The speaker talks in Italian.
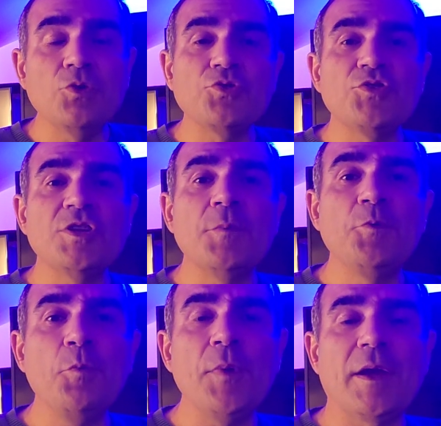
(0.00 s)
non succede
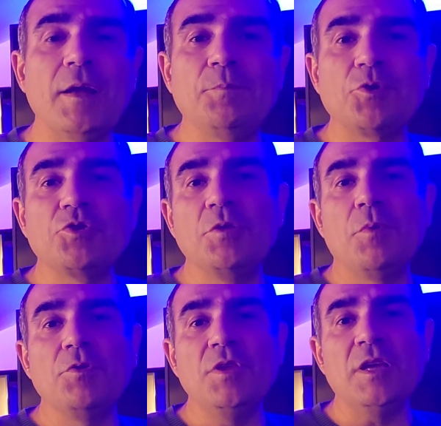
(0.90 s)
più perché il posto di
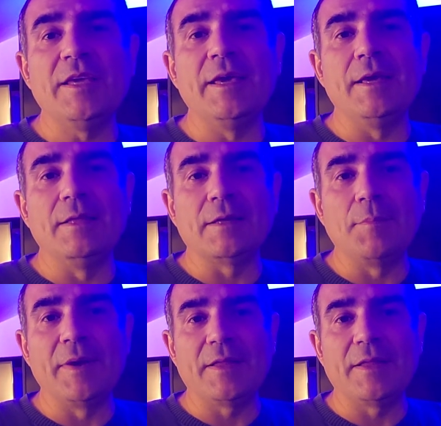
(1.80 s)
Bonnicchi entra